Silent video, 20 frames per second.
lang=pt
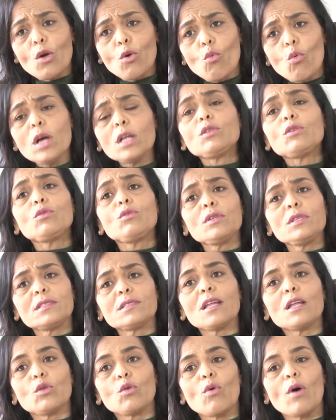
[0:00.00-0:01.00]
quanto do
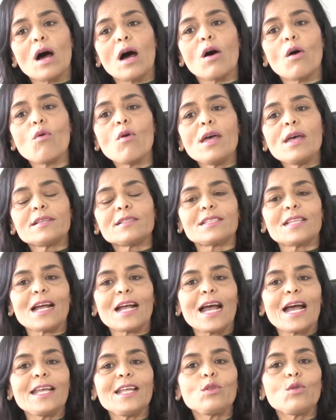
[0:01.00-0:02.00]
estadual, está
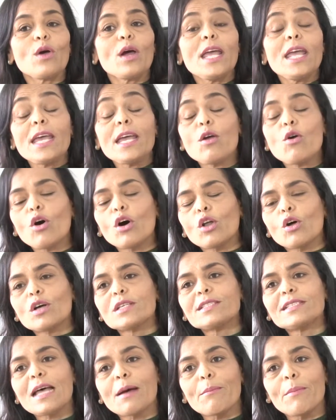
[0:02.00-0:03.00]
caindo
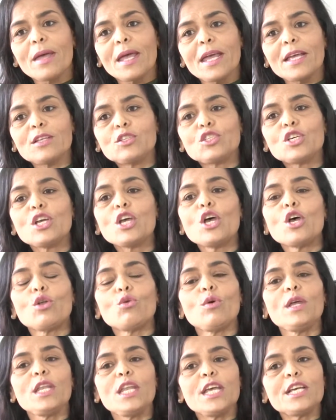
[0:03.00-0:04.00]
rigorosamente
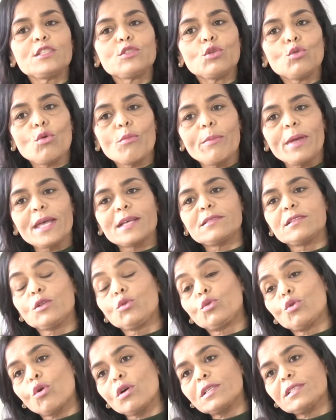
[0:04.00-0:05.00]
no início do mês em
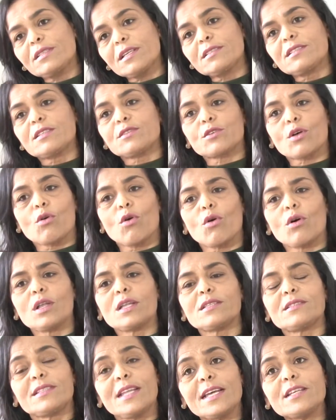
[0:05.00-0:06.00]
todas as
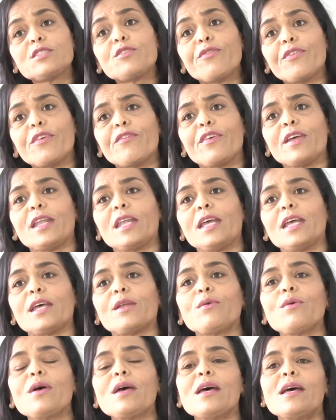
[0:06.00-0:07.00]
escolas, desde
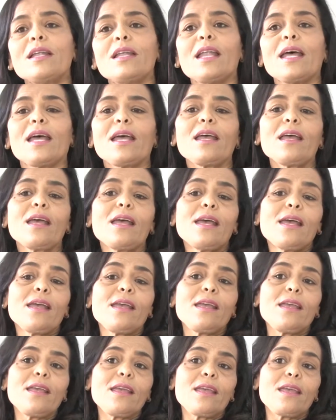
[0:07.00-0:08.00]
fevereiro, né?
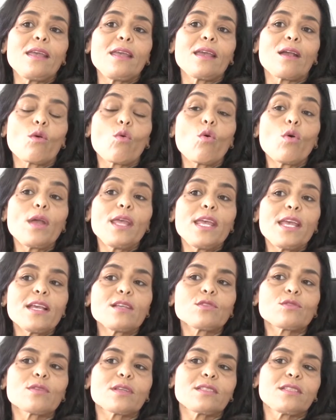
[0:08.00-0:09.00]
E com
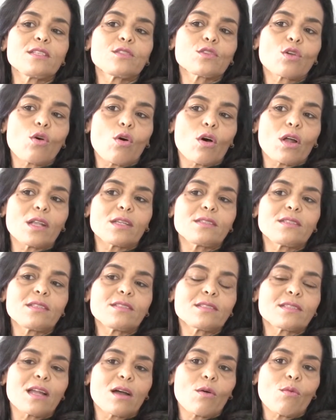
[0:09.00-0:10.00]
isso as escolas
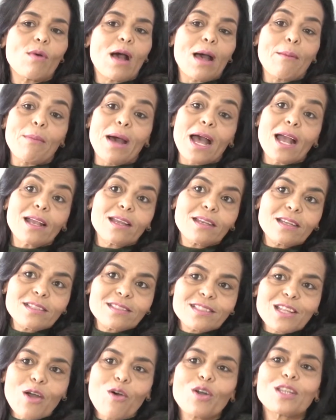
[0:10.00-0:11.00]
estão, a máquina
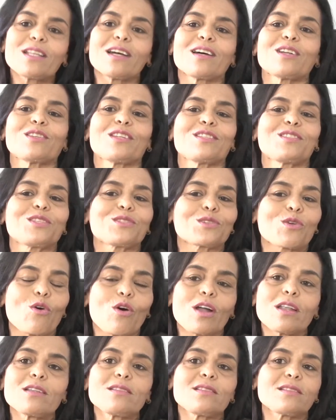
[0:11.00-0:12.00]
está rodando, as
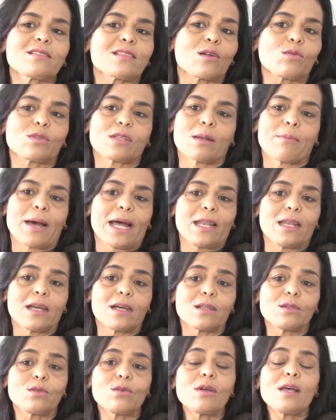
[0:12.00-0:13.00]
escolas estão
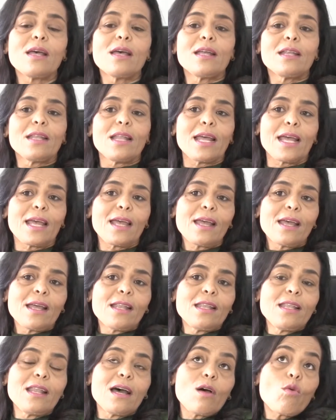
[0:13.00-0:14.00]
trabalhando, né?
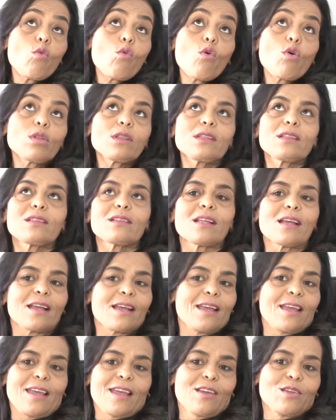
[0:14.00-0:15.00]
Não com
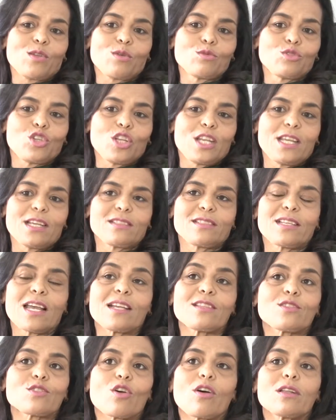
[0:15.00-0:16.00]
é, eu não diria se
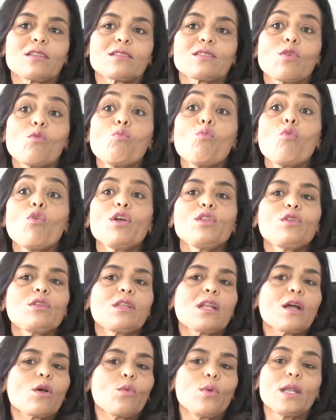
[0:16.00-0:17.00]
assim, as escolas estão muito
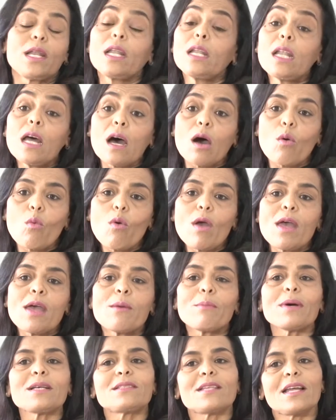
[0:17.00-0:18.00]
tranquilas, não,
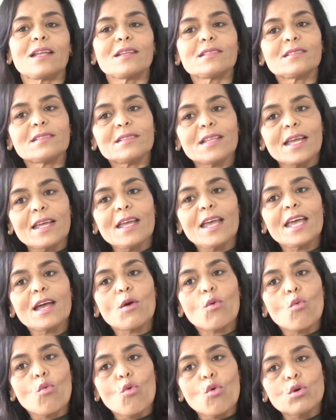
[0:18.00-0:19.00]
mas elas têm
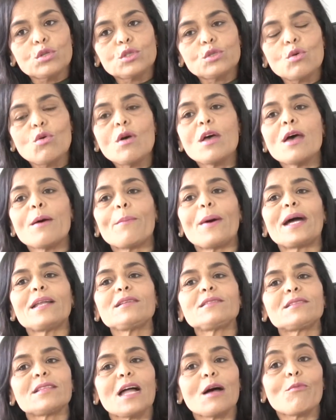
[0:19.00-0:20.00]
recurso para
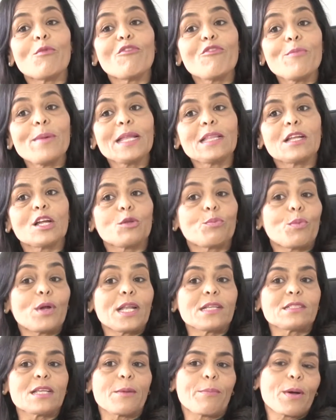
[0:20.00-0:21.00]
estar movimentando.
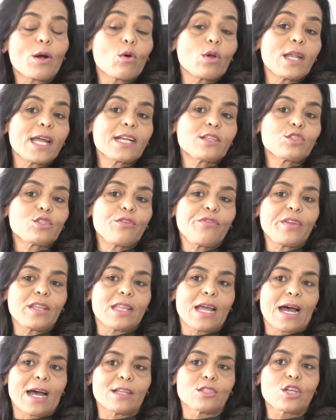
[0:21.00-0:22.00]
Por exemplo, a
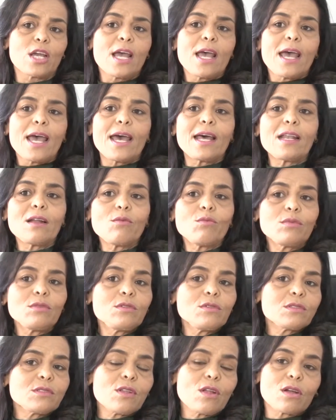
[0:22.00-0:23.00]
conectividade era um
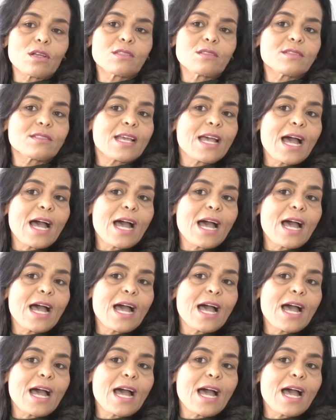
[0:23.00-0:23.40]
dos nossos